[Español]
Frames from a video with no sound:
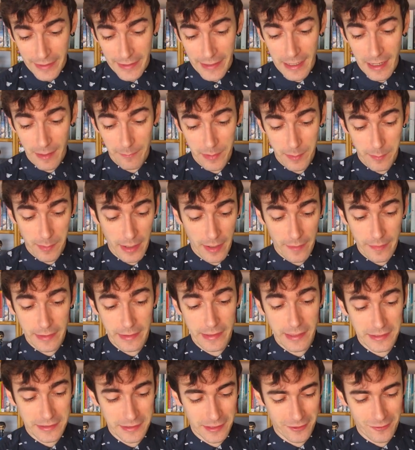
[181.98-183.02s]
y la primera de
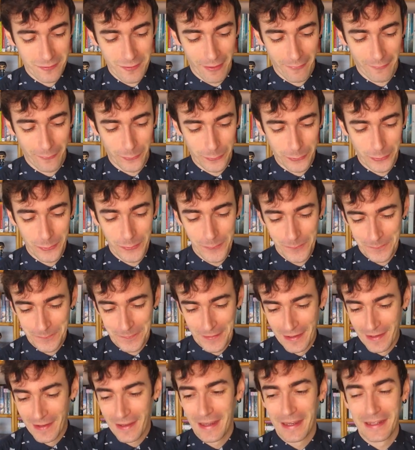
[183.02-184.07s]
ellas es una foto,
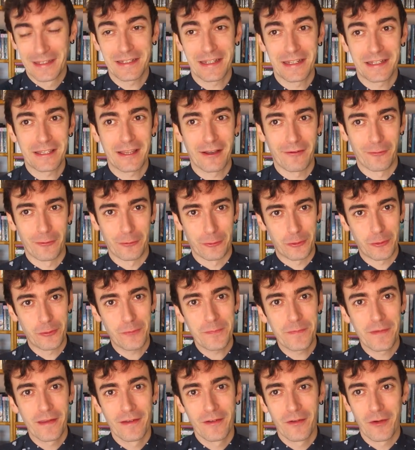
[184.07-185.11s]
es esta
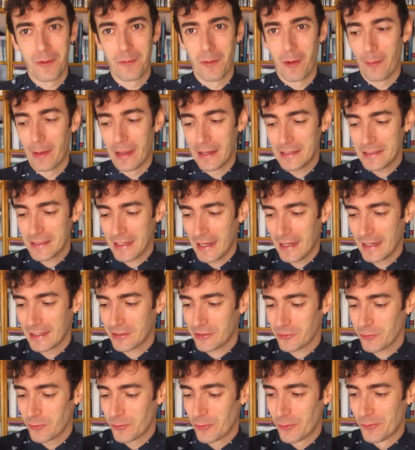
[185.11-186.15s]
foto, como veis
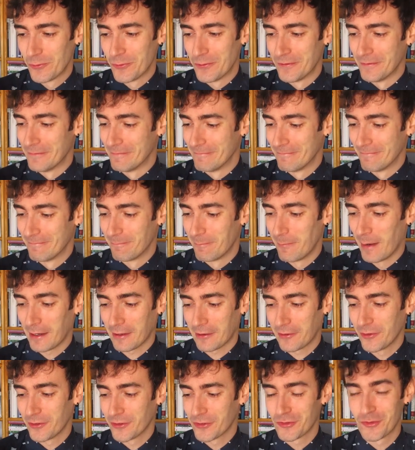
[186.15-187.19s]
es un
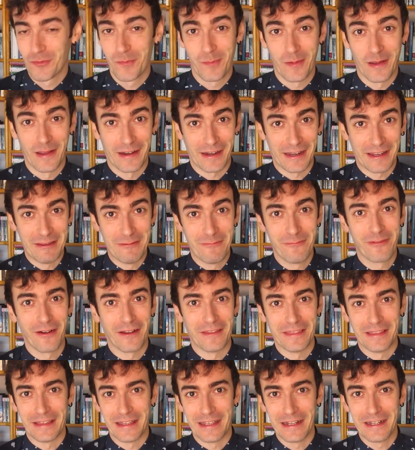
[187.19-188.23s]
marco súper
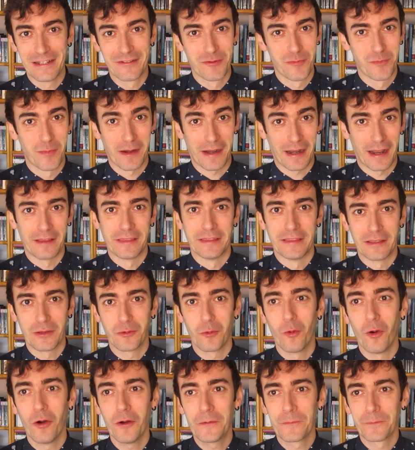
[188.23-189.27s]
infantil y súper
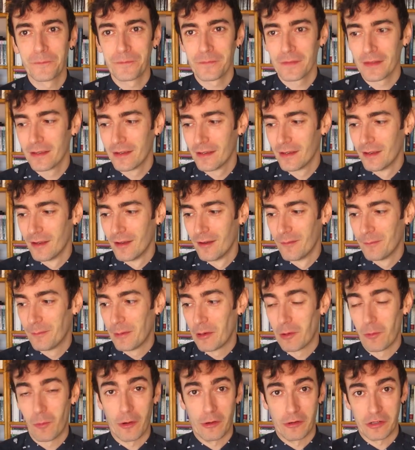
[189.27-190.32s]
antiguo,
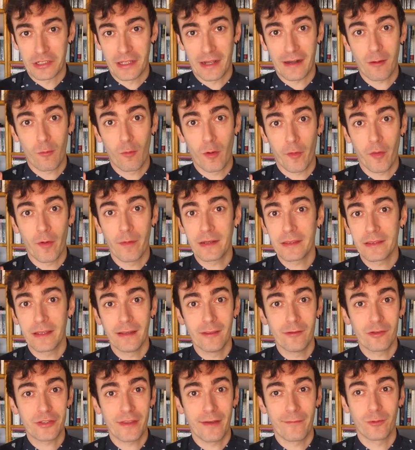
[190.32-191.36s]
pero bueno, es que recuerdo haber
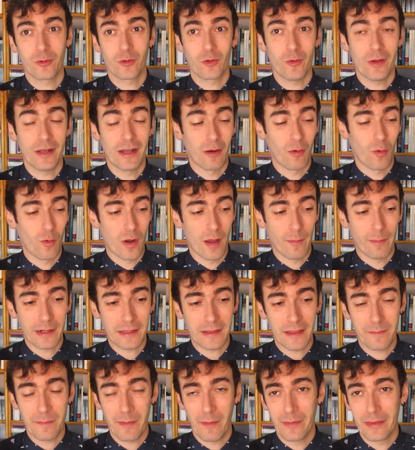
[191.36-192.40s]
tenido esta foto en alguna
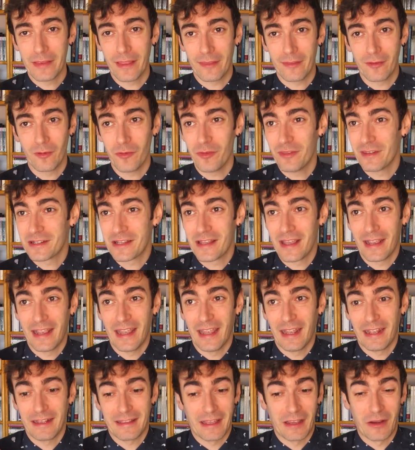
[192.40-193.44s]
parte de mi habitación desde
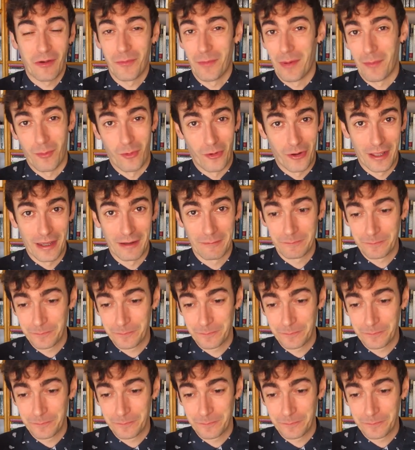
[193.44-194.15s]
que tengo memoria.